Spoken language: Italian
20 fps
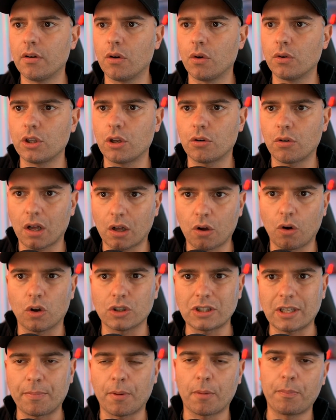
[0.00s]
volevo dire una
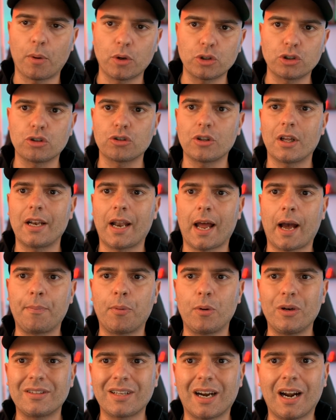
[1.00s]
cosa, cosa a proposito del
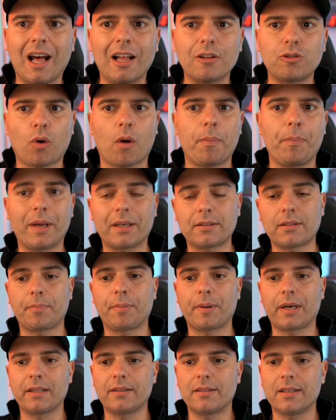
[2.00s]
Napoli. Tra l'altro, aperta
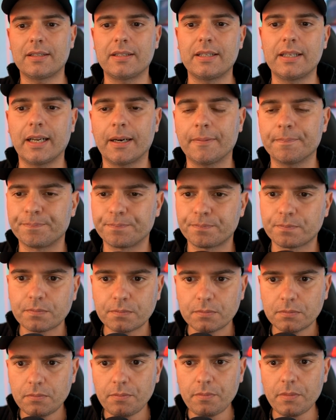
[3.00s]
parentesina,
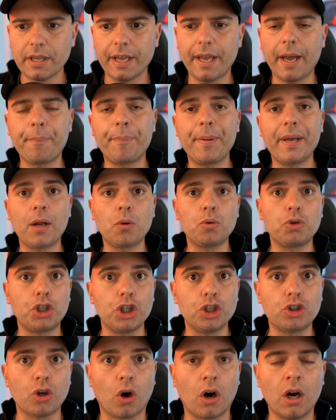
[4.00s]
è appena
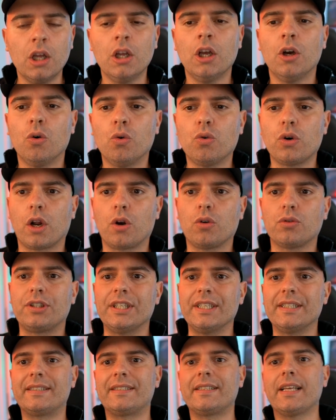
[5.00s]
uscito una
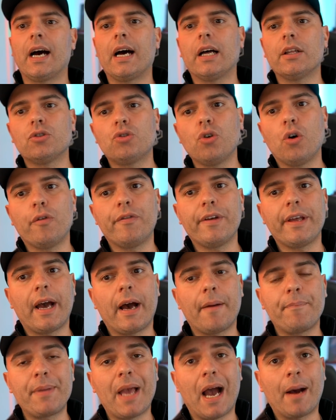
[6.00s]
notizia dove
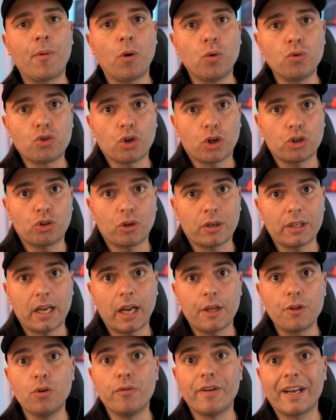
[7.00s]
abbiamo un giocatore
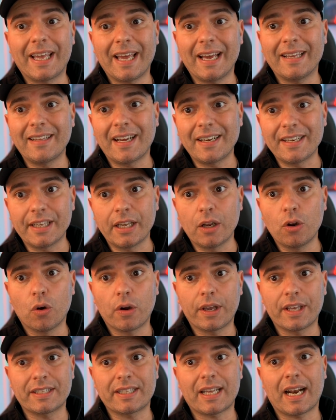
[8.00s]
della Juve che è Danilo
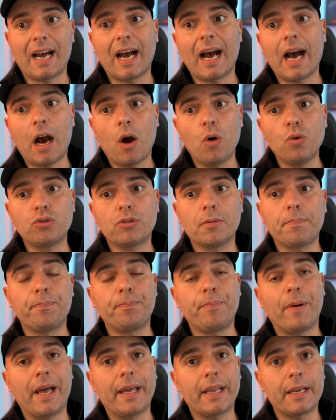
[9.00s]
che sarà out
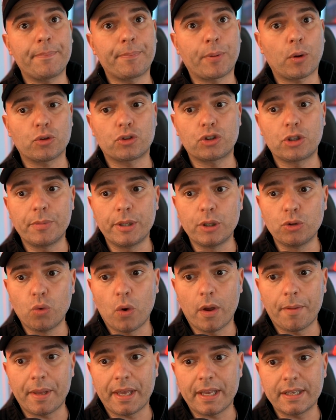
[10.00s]
per i prossimi
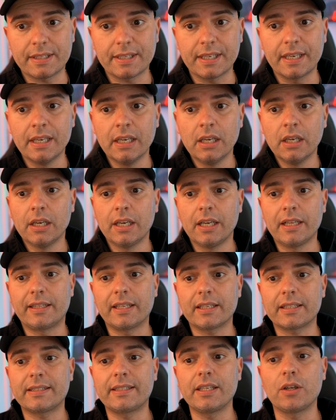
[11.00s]
due mesi. Il
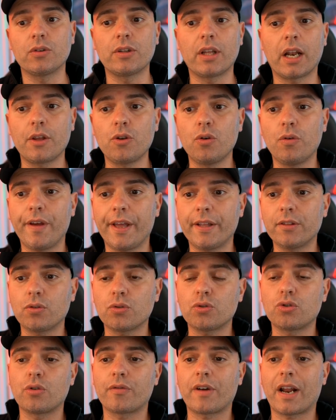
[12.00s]
terzino della
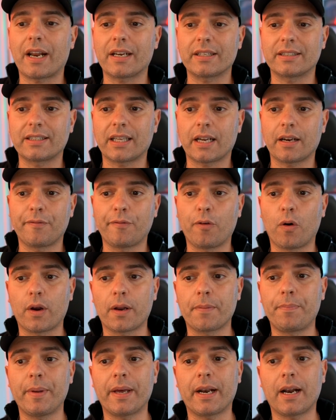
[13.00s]
Juventus dovrà restare
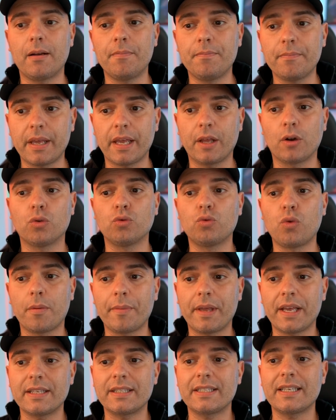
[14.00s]
fuori per almeno due
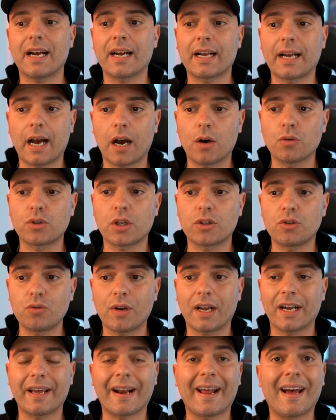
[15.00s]
mesi a causa di
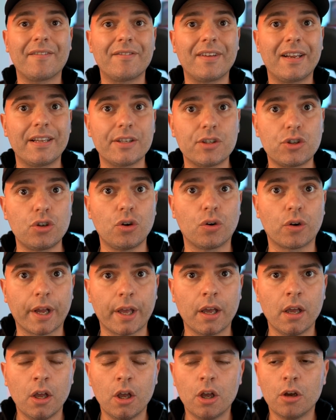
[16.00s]
una grave
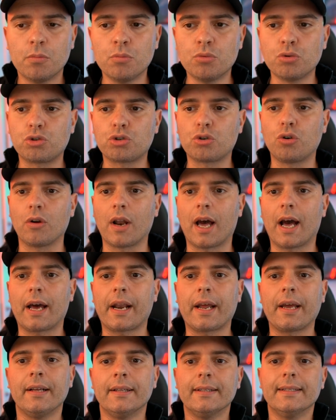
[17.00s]
lesione
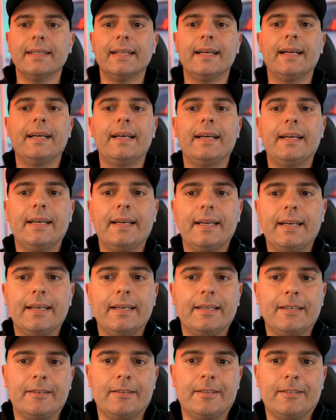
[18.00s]
muscolare.
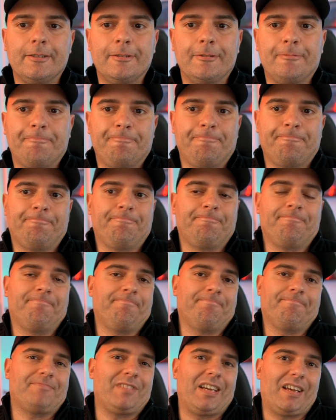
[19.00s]
Ehm
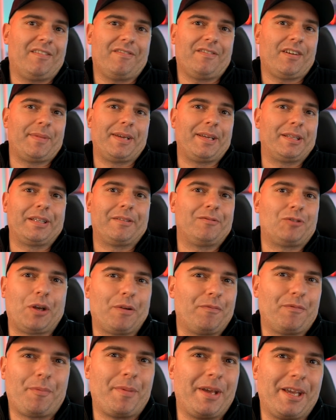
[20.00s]
eh, vabbè,
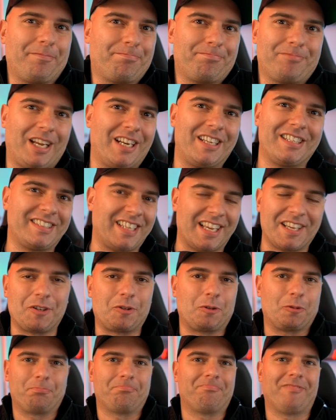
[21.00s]
cioè, vabbè, cioè nel
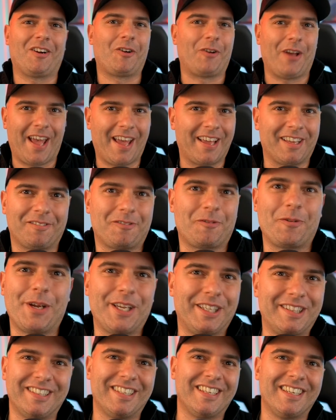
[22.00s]
senso, ok?
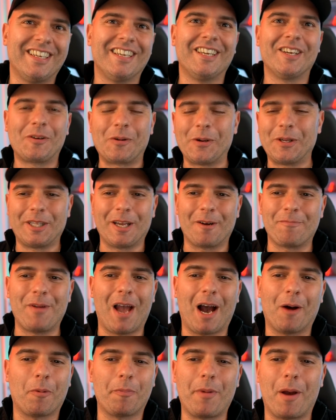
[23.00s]
Quindi, quindi
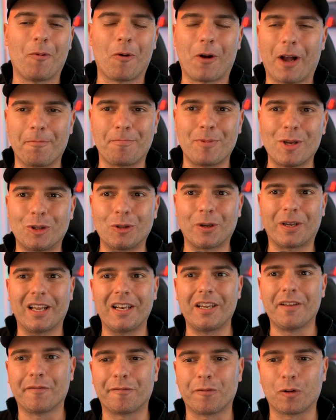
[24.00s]
abbiamo, abbiamo, capito che
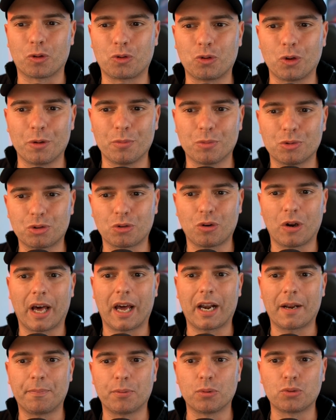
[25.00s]
gli infortuni
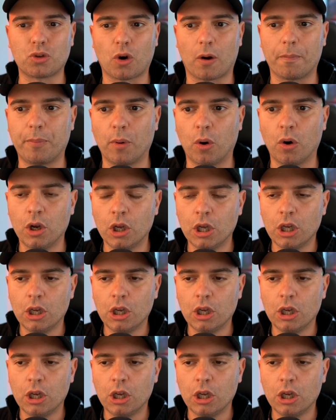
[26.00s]
muscolari purtroppo